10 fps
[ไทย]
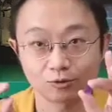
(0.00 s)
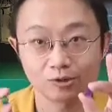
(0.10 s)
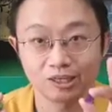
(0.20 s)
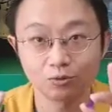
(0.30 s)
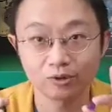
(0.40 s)
ตัว
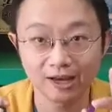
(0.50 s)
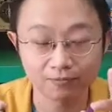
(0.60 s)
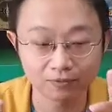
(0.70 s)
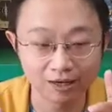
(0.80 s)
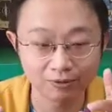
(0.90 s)
คิวนะครั
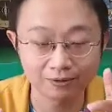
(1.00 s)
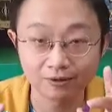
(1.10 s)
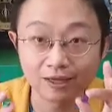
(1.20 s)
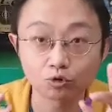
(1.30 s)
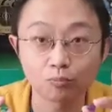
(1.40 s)
บแล้ว
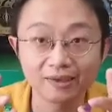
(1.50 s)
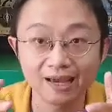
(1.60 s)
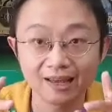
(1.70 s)
เรียกตัวเบีย